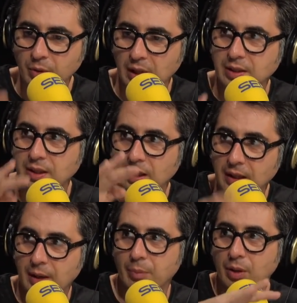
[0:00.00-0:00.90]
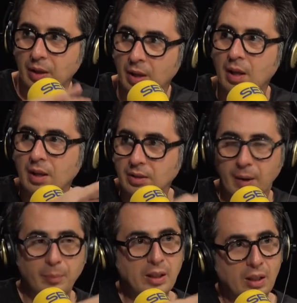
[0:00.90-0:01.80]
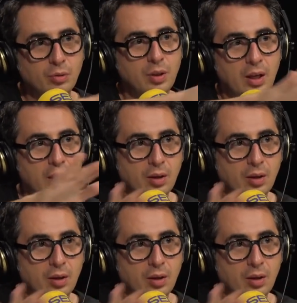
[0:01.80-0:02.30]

pues alguien se dedica a poner chapitas una al lado